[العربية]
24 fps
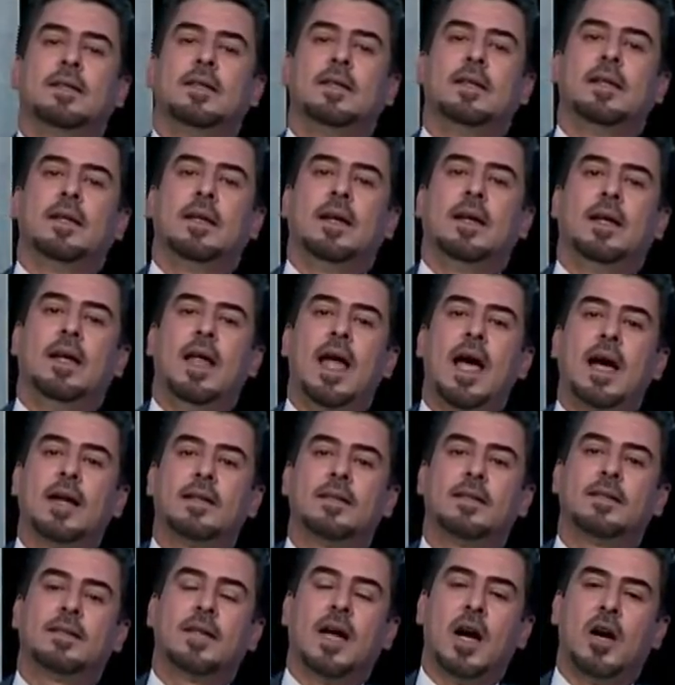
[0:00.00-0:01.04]
لعقد
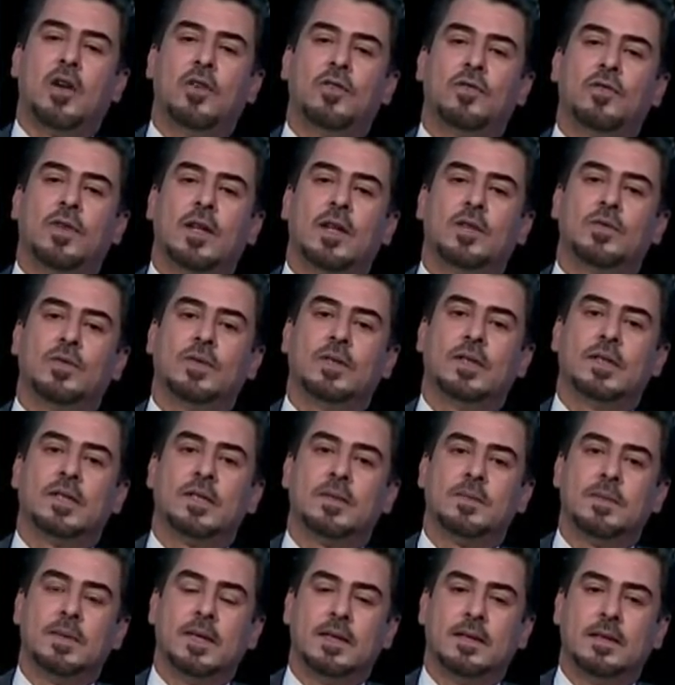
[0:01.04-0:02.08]
التحالفات
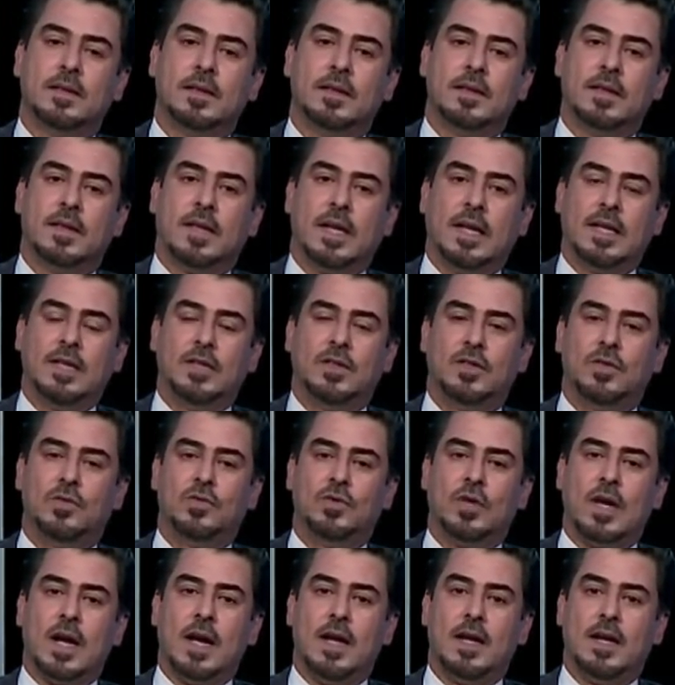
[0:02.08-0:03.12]
وتسمية رئيس
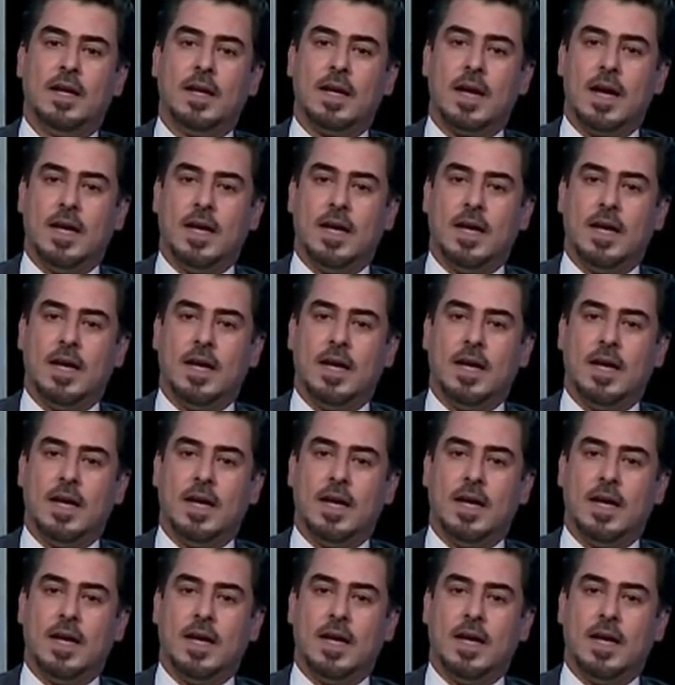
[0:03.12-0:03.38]
الوزراء القادم